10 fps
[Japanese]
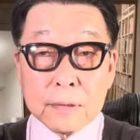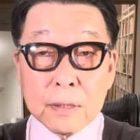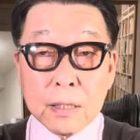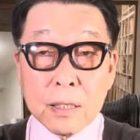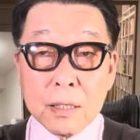
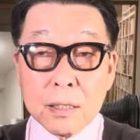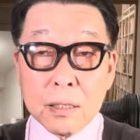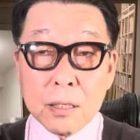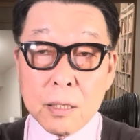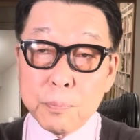
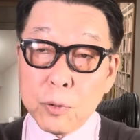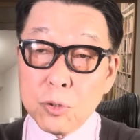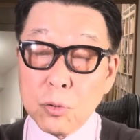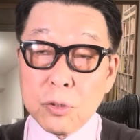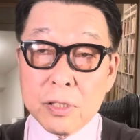えー、一方
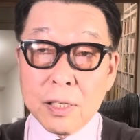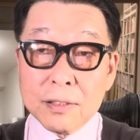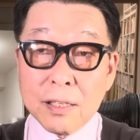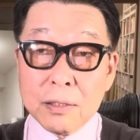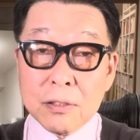ちょっと違っ
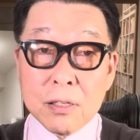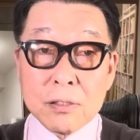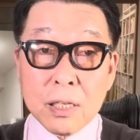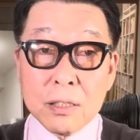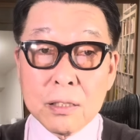た
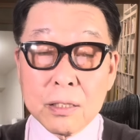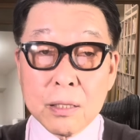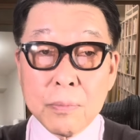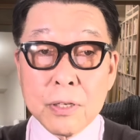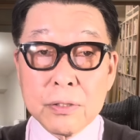ニュアンスが出てき
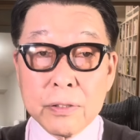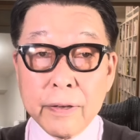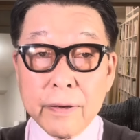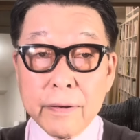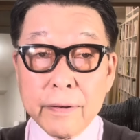てまし
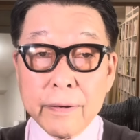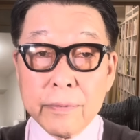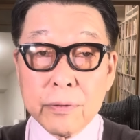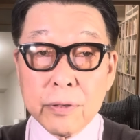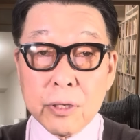て、あ
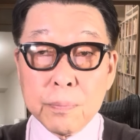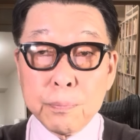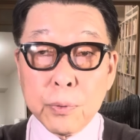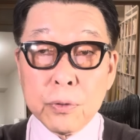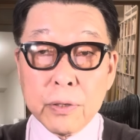の一
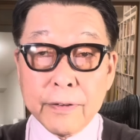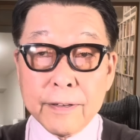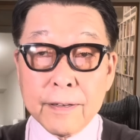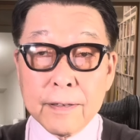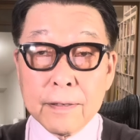方で
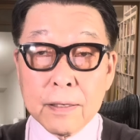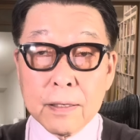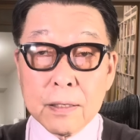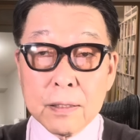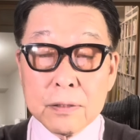は
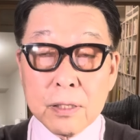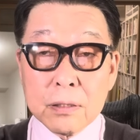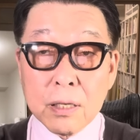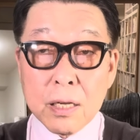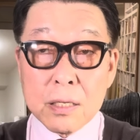あ
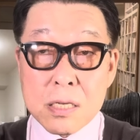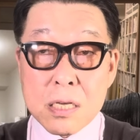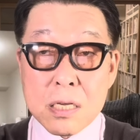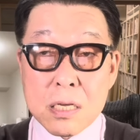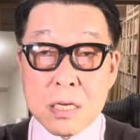絶対
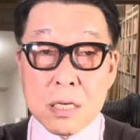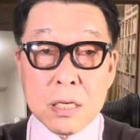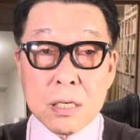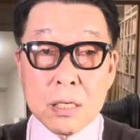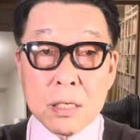
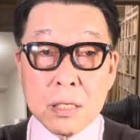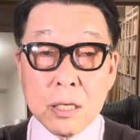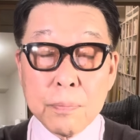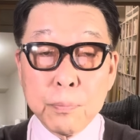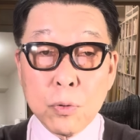に
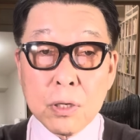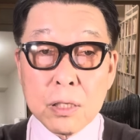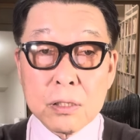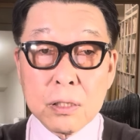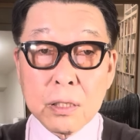一本
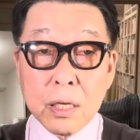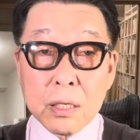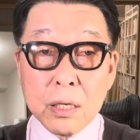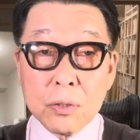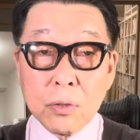化しなきゃい
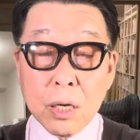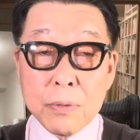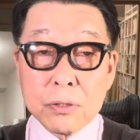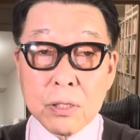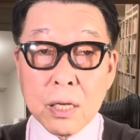けないと派
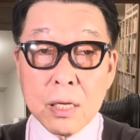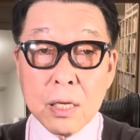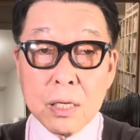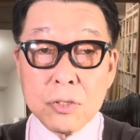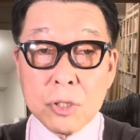閥で
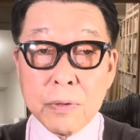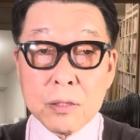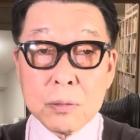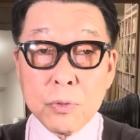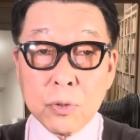縛
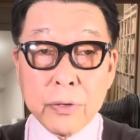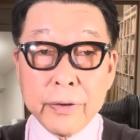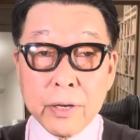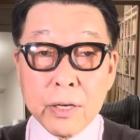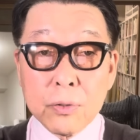るもので
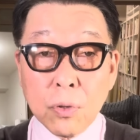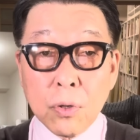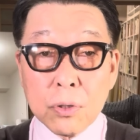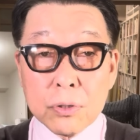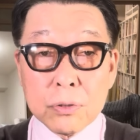はない
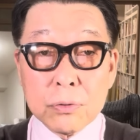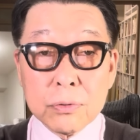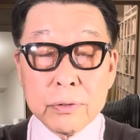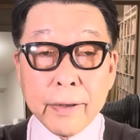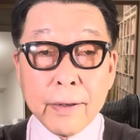という
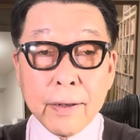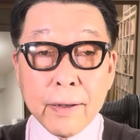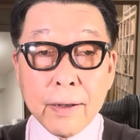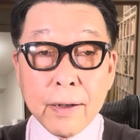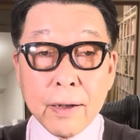ふうな
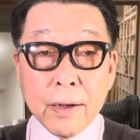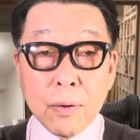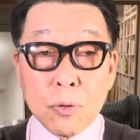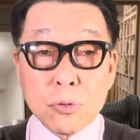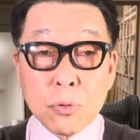
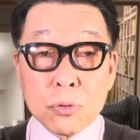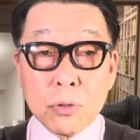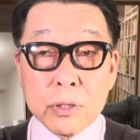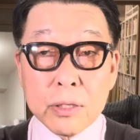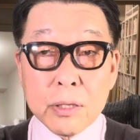あ補足
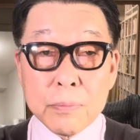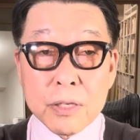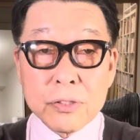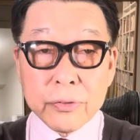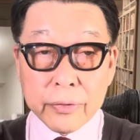を入れて
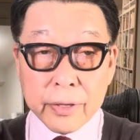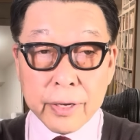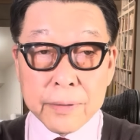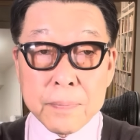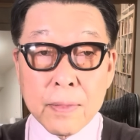ますの
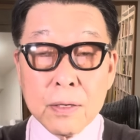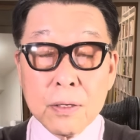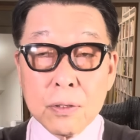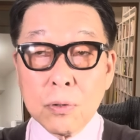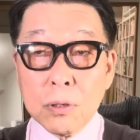で
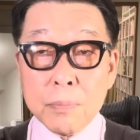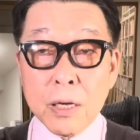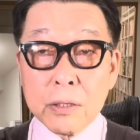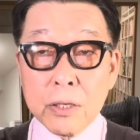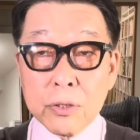これは
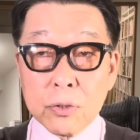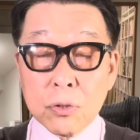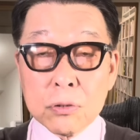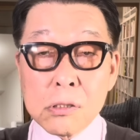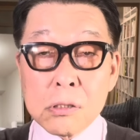まあ結
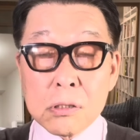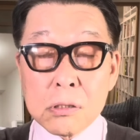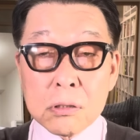局